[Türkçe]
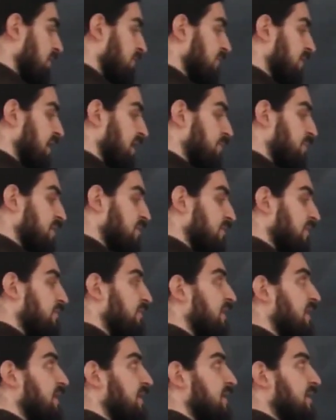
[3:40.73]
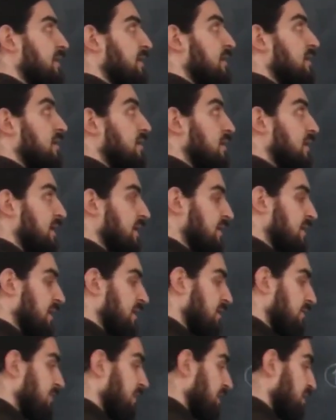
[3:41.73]
V1 ve V2 iki
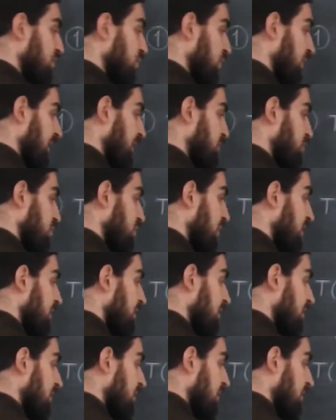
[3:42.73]
tane vektörse burada.